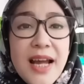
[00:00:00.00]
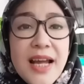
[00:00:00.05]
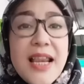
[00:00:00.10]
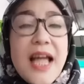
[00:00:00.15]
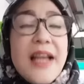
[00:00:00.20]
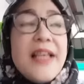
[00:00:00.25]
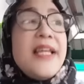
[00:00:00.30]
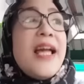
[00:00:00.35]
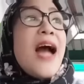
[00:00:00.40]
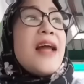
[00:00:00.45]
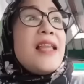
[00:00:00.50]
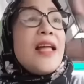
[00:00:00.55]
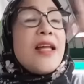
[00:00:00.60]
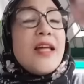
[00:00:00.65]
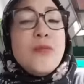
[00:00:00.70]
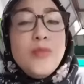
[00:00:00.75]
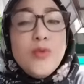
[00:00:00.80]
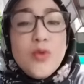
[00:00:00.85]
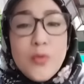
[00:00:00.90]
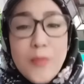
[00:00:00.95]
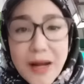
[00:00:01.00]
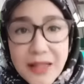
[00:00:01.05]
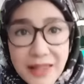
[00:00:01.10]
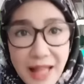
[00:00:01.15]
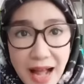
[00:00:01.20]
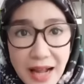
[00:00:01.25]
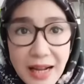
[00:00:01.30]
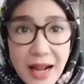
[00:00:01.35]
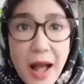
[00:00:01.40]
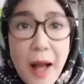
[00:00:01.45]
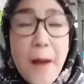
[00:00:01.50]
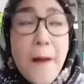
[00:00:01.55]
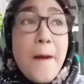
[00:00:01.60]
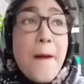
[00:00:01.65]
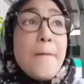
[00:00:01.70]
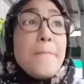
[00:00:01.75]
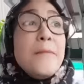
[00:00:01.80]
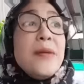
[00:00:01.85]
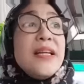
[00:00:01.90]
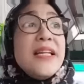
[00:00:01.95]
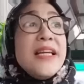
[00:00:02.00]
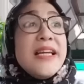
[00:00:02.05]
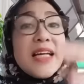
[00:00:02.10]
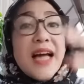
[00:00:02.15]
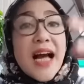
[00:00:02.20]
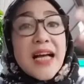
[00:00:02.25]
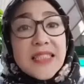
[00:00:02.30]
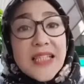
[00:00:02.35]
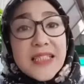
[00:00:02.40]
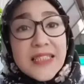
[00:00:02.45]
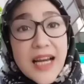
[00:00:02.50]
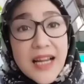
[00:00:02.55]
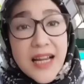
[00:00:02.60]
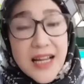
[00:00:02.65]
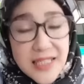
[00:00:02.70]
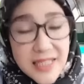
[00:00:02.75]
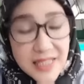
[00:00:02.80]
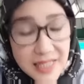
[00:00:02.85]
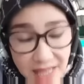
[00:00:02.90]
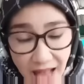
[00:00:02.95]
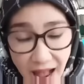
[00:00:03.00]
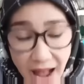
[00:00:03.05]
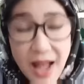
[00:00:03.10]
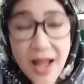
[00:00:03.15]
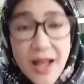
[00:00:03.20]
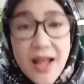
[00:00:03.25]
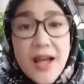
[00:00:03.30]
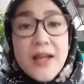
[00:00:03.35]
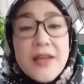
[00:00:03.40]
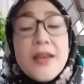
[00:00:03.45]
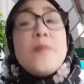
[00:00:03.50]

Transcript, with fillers: dan dia adalah ibu rumah tangga menikah secara sah